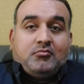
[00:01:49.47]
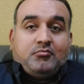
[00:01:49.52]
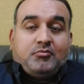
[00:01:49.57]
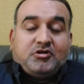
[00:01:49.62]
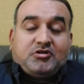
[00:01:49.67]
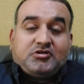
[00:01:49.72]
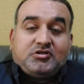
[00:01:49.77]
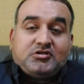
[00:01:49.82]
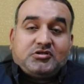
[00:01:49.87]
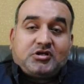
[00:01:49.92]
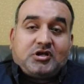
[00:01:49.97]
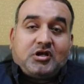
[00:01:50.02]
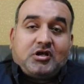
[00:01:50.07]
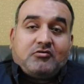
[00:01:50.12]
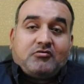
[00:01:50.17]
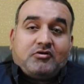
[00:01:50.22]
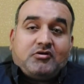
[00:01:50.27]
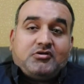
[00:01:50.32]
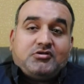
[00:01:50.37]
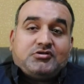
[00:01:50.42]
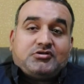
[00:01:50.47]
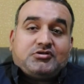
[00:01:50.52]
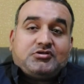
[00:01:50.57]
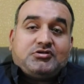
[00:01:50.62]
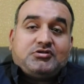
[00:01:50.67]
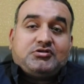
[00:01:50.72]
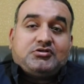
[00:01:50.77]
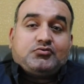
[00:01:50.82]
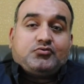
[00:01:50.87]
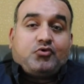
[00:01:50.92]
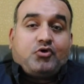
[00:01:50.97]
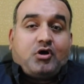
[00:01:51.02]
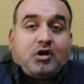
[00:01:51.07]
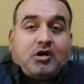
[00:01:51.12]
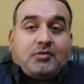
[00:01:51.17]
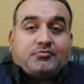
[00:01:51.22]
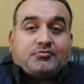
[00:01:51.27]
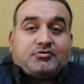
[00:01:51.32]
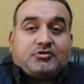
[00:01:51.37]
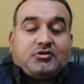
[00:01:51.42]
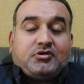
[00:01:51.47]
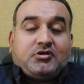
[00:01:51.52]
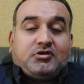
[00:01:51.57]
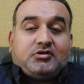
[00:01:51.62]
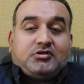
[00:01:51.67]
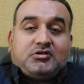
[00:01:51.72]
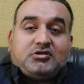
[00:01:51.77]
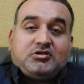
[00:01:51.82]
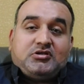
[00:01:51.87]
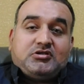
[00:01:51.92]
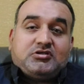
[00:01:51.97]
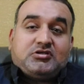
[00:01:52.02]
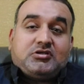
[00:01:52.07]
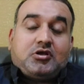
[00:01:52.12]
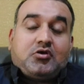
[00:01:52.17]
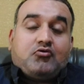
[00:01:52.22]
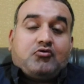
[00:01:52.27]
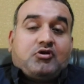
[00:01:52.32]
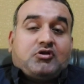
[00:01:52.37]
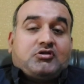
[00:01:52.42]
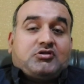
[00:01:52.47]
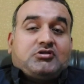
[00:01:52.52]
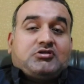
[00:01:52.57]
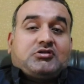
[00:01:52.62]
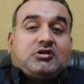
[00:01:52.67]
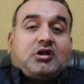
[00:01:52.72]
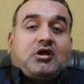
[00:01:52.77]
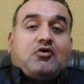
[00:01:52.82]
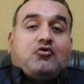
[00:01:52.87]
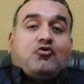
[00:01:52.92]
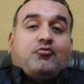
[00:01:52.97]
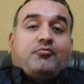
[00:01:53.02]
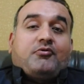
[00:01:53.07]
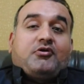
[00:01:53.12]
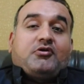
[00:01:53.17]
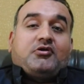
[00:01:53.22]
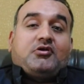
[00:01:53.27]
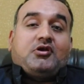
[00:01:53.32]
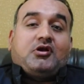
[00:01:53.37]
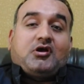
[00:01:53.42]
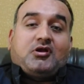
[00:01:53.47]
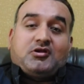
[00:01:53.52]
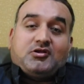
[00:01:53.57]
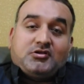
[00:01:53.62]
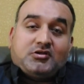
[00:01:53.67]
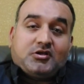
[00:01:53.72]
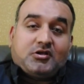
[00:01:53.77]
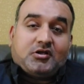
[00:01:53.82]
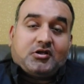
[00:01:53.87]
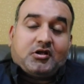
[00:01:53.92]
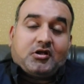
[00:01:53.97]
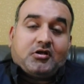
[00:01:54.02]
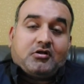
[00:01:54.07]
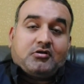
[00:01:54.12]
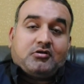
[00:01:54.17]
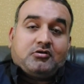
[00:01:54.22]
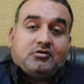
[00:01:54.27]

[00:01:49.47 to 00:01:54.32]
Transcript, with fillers: बत्तीस लाख वाली चीज़ वो आपसे तीस या उनतीस लाख रुपए की ख़रीद लेगा